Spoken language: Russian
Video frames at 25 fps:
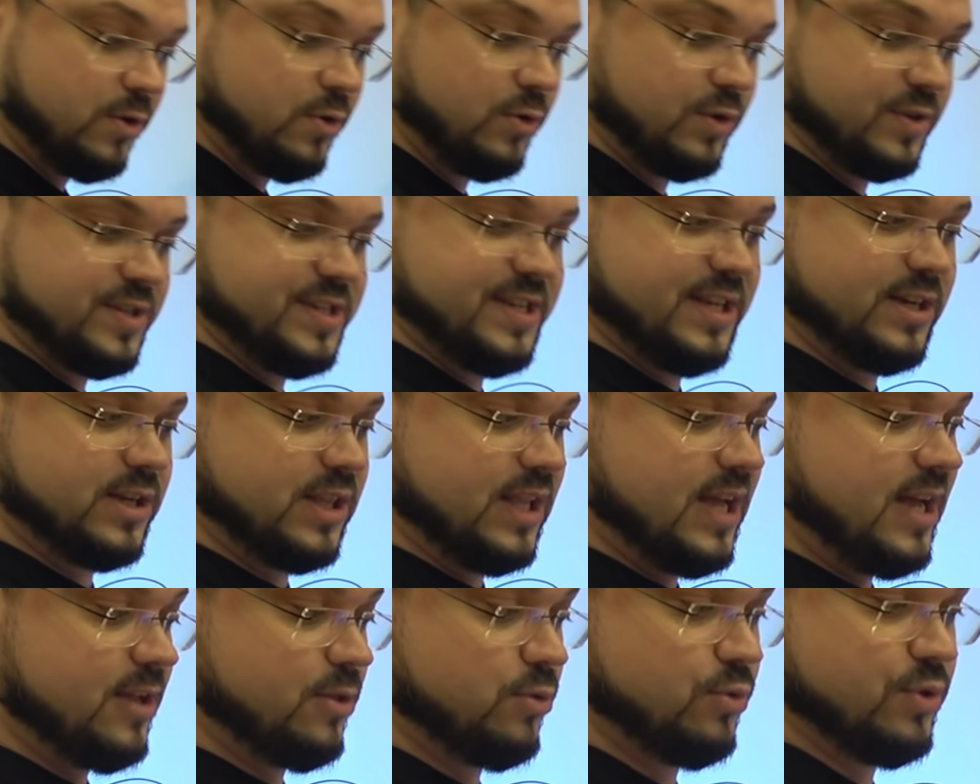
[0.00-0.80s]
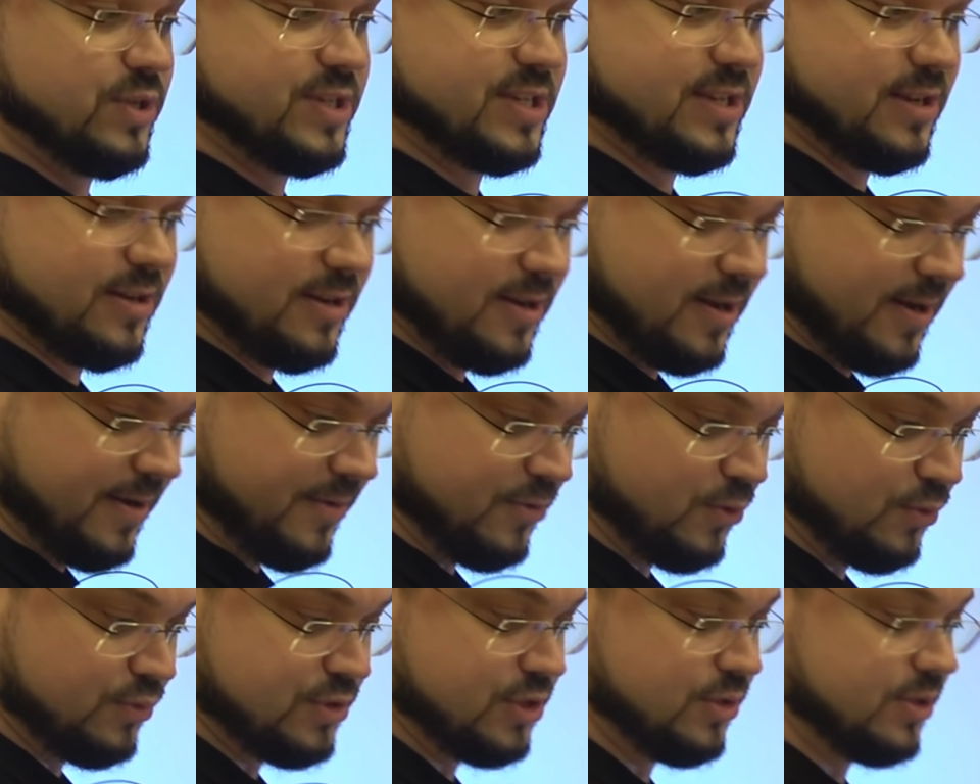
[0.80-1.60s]
оргстекла, то есть а,
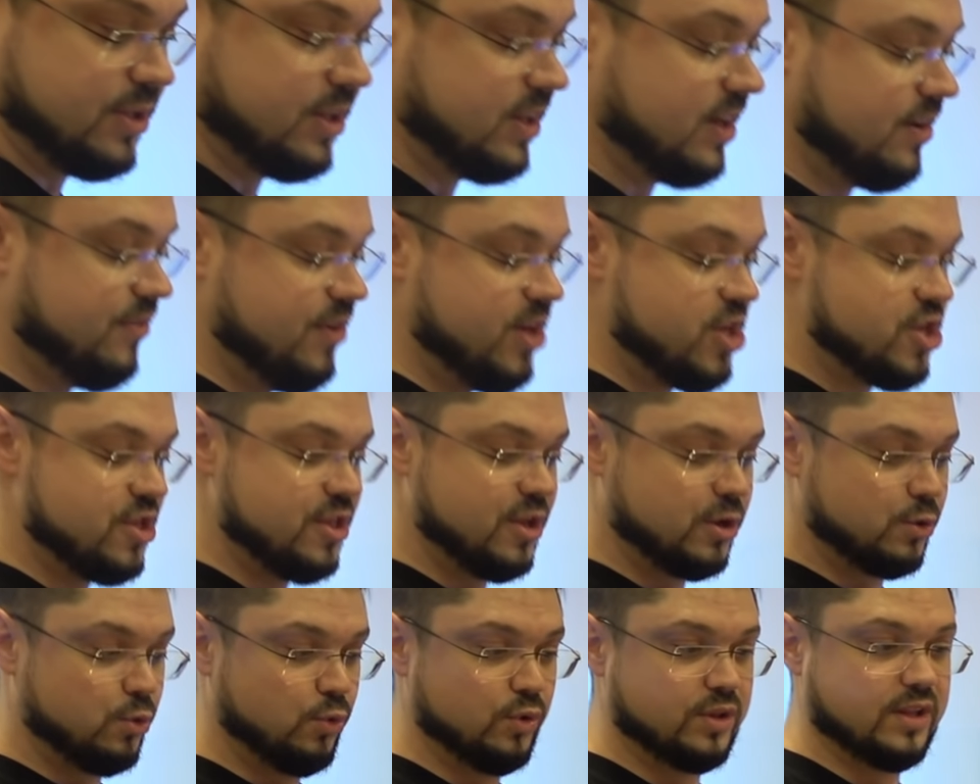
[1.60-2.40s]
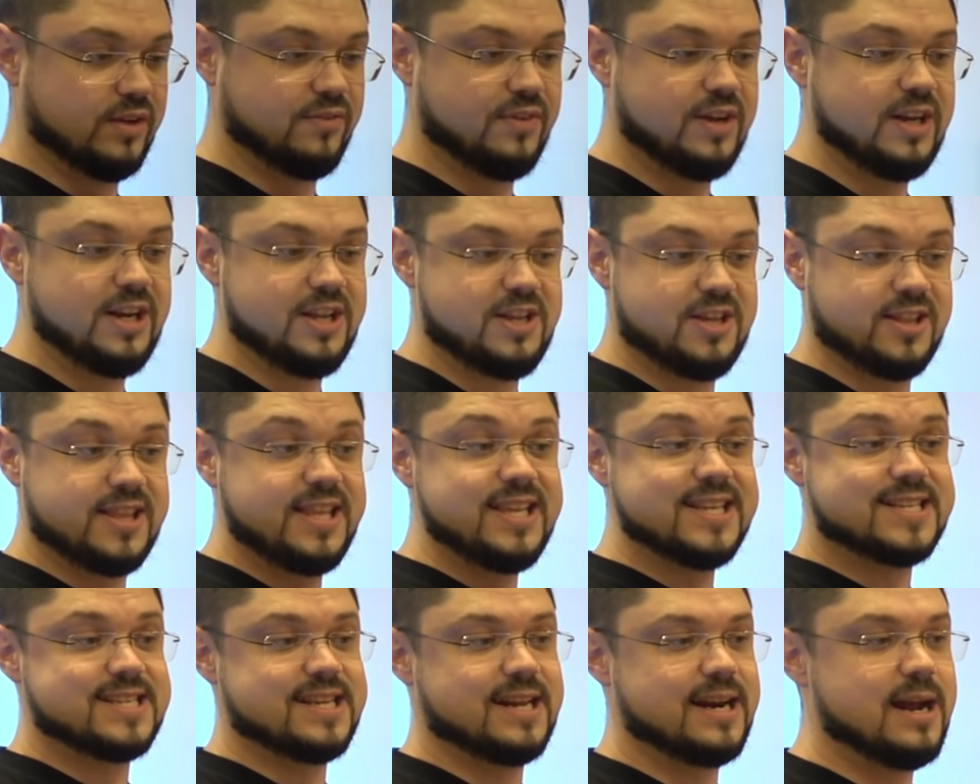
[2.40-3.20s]
оно все долговечно, круто выглядит,
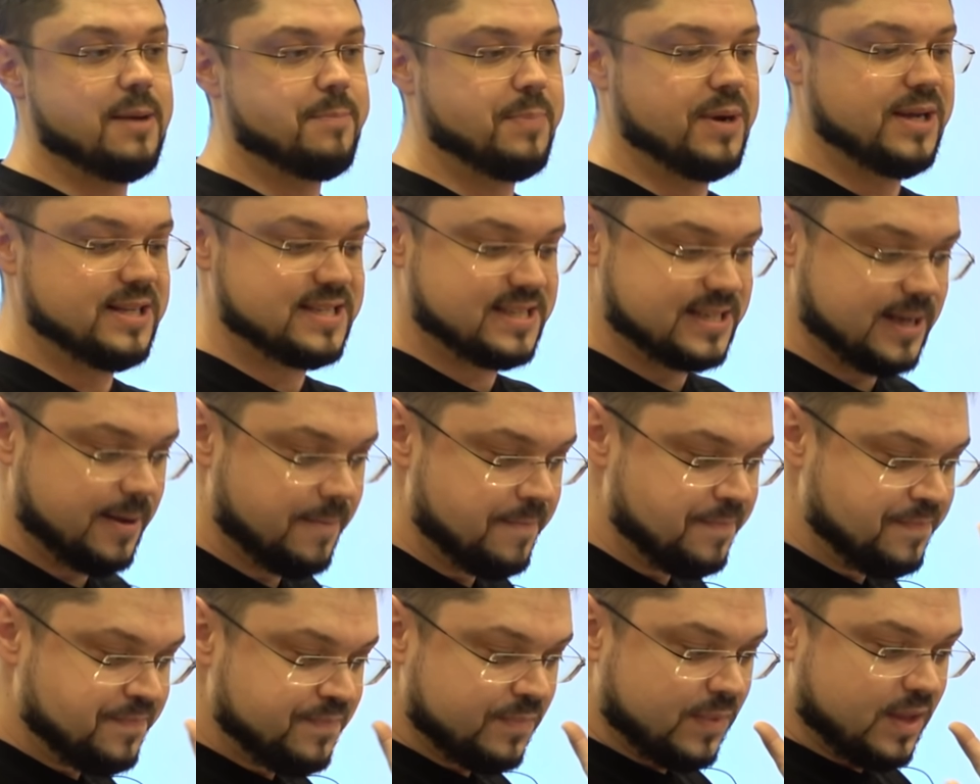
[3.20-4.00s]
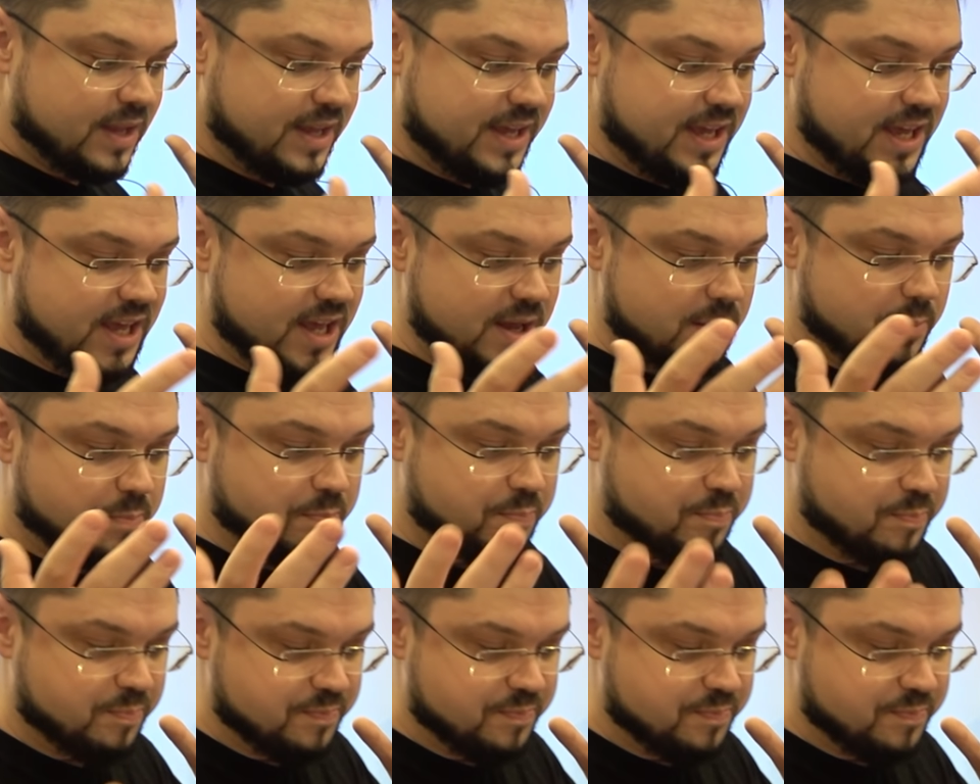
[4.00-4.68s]
не царапается. И